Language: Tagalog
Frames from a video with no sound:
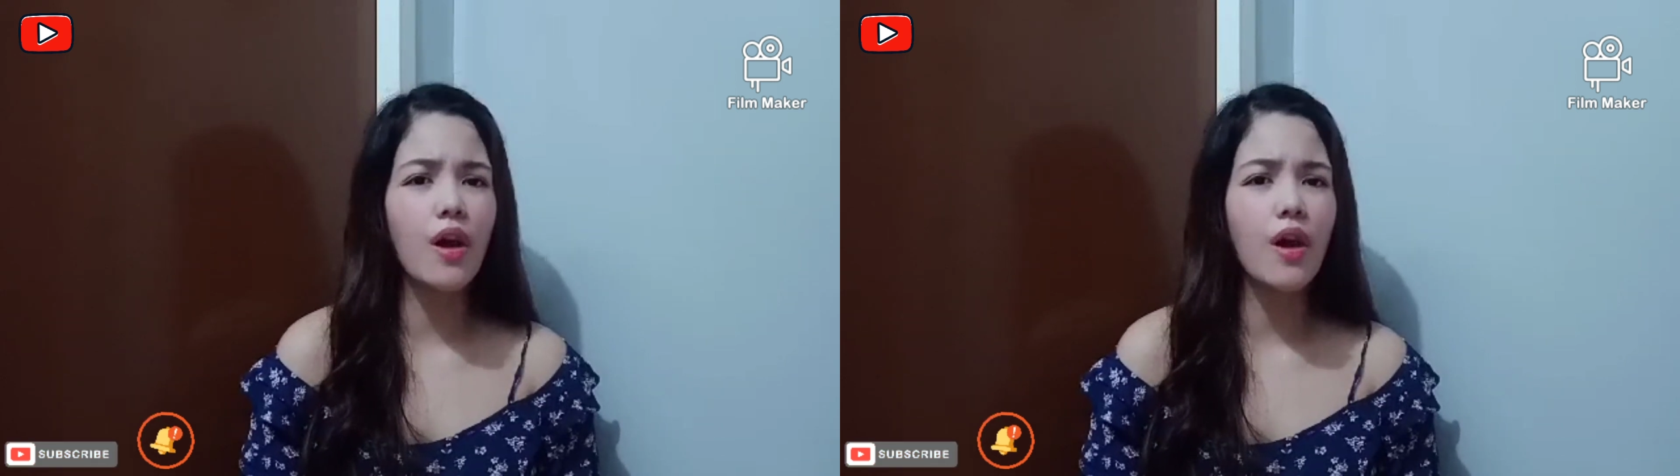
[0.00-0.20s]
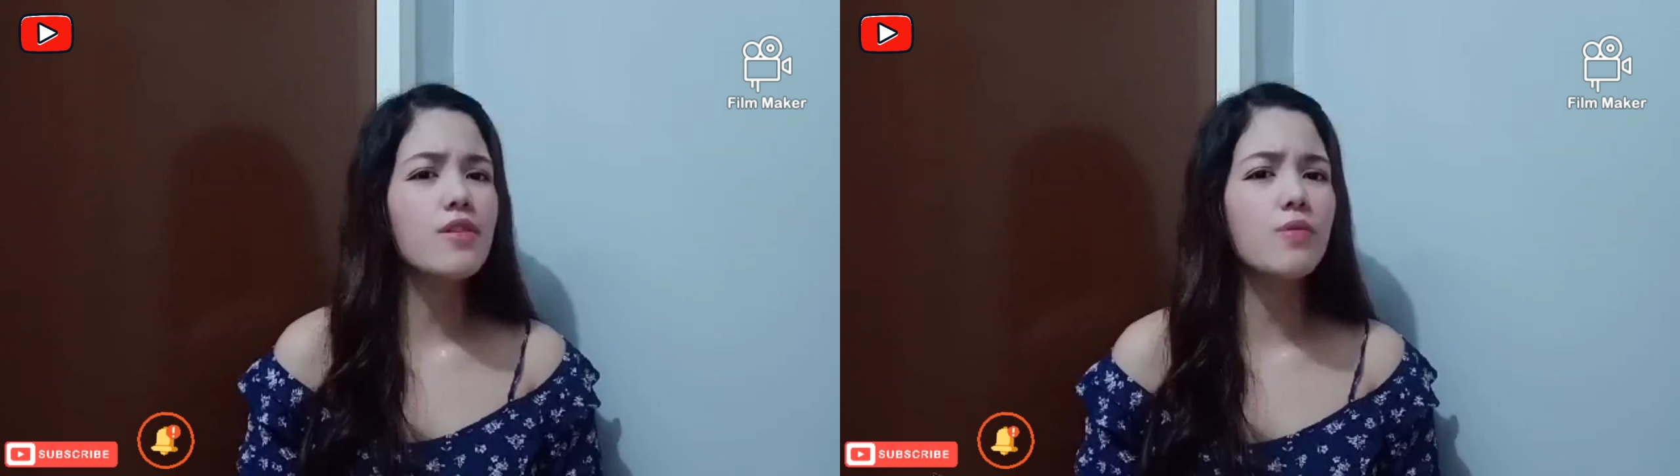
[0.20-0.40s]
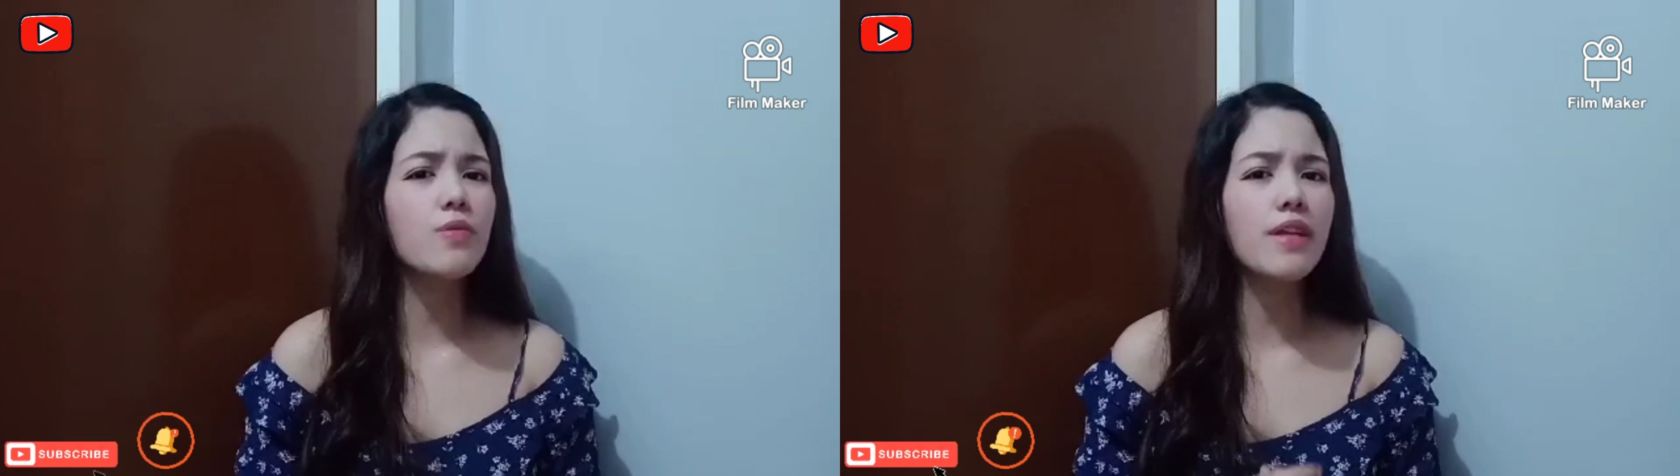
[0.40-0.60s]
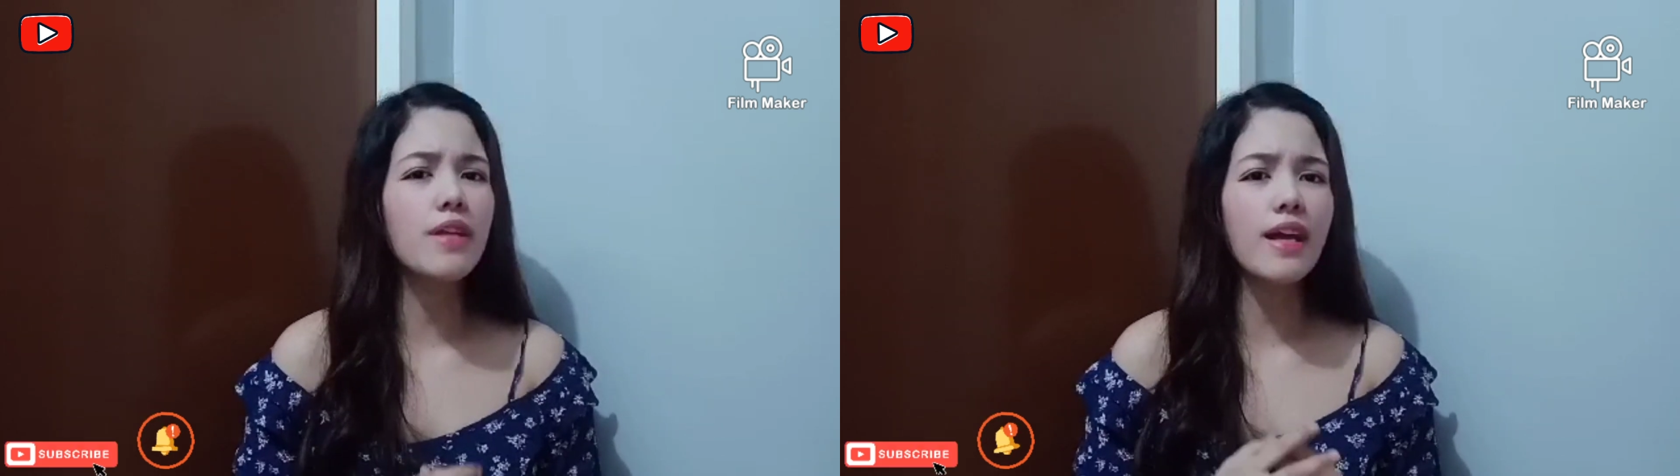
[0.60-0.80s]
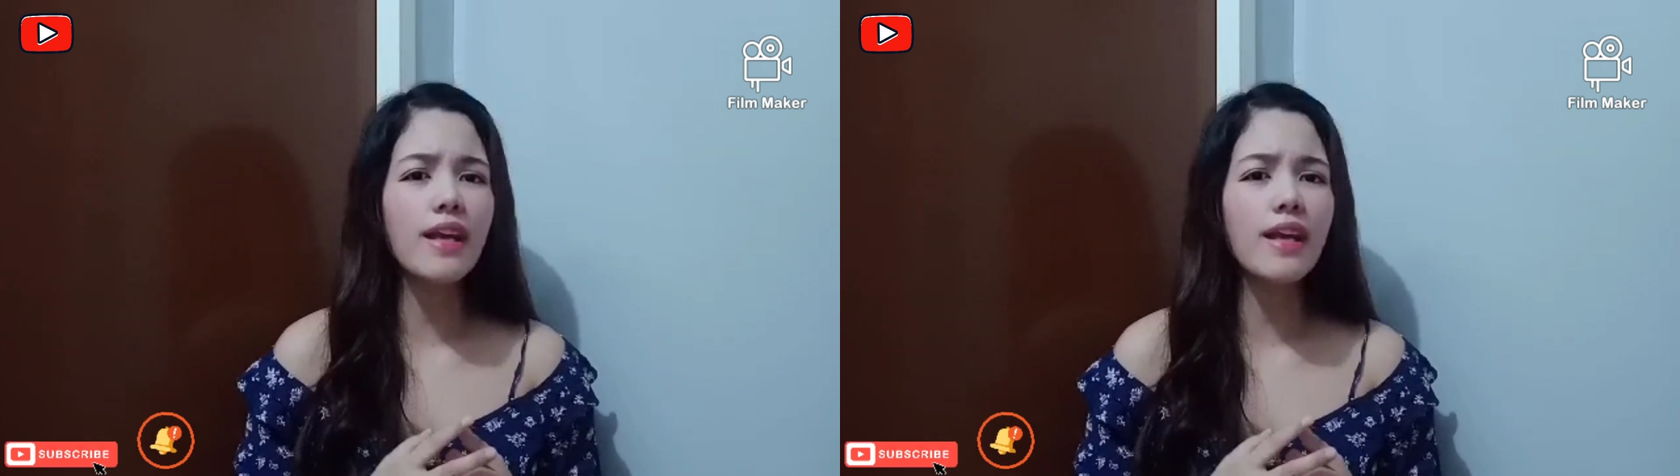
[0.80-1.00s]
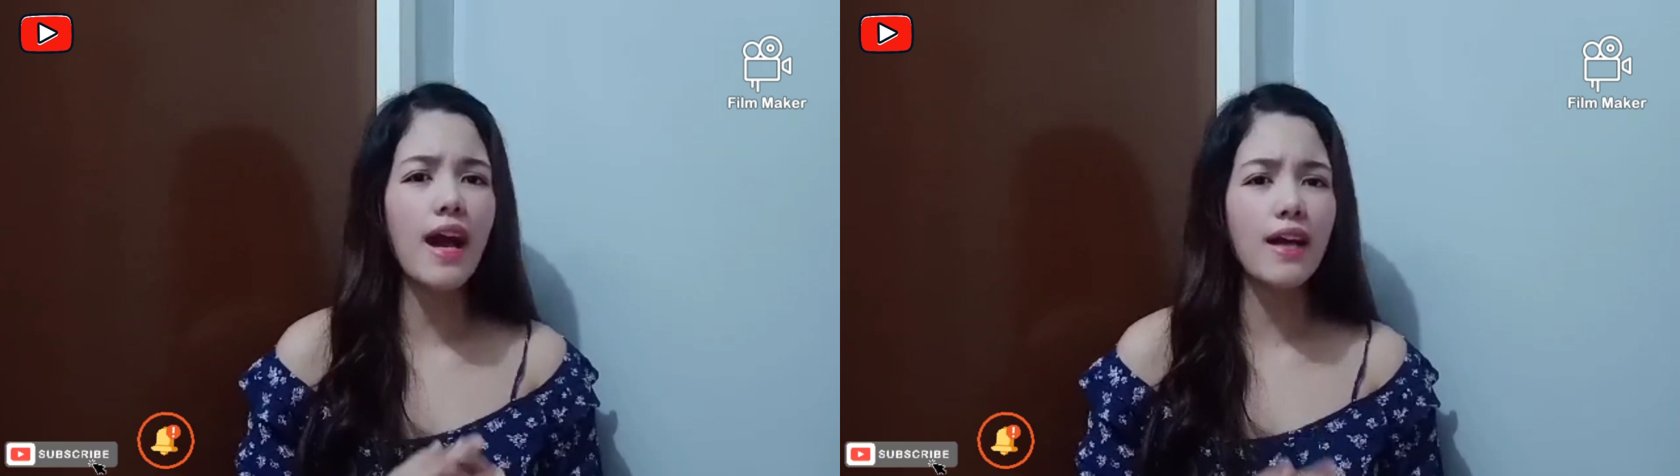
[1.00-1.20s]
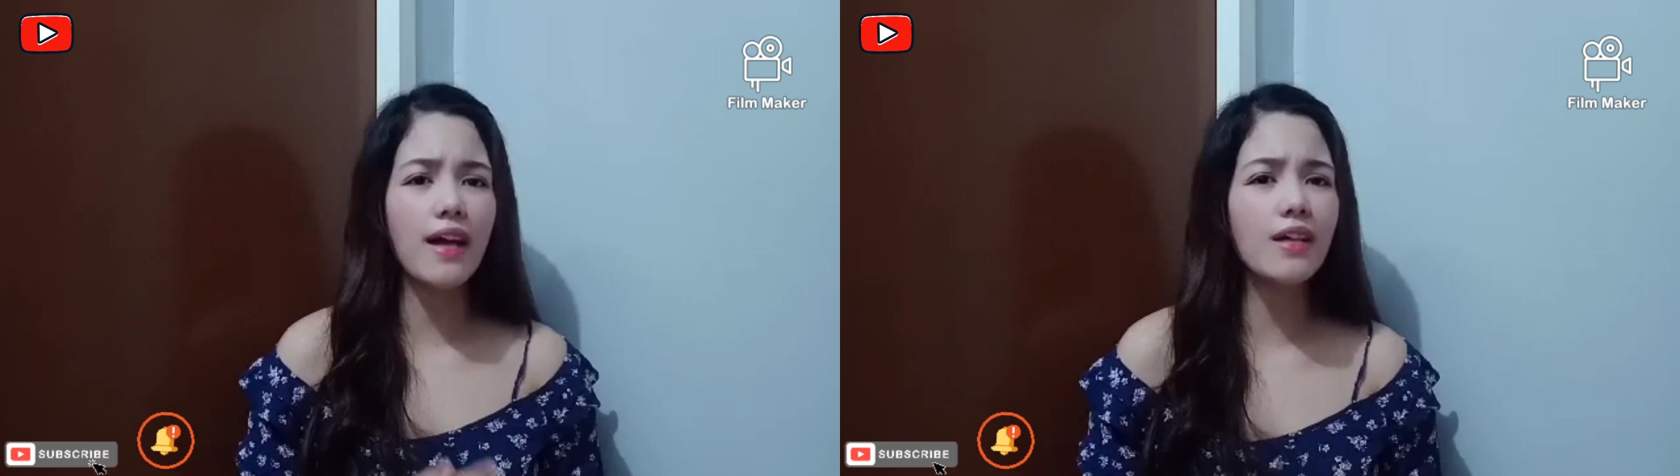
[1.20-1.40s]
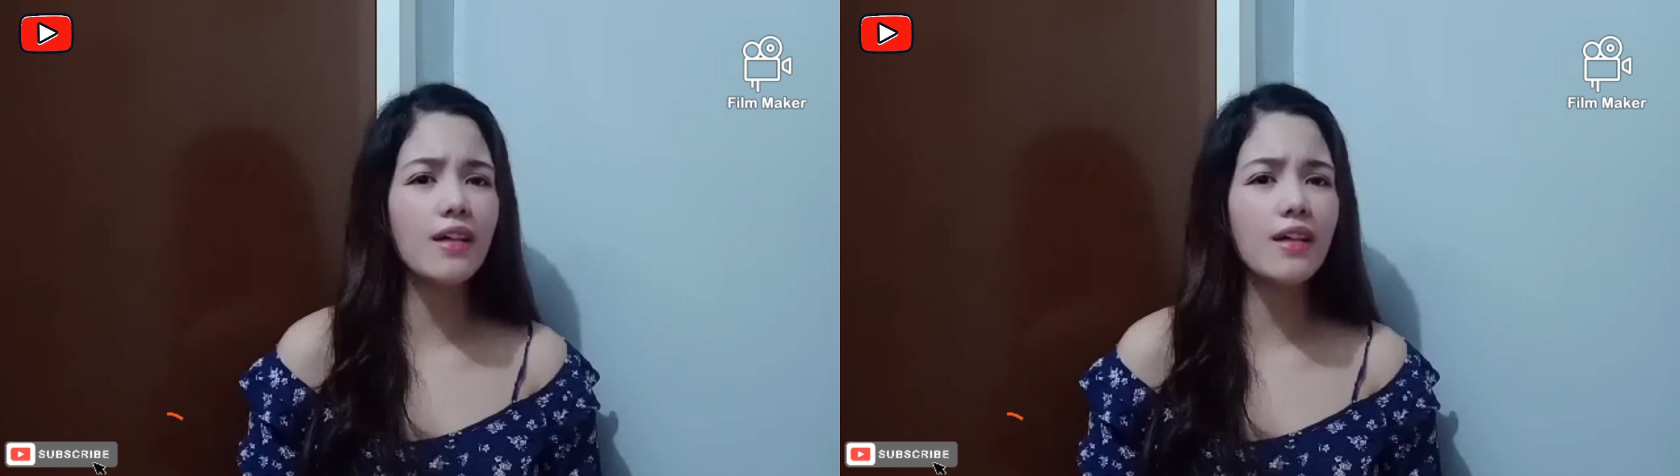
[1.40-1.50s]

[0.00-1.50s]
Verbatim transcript: Sundin ang lahat ng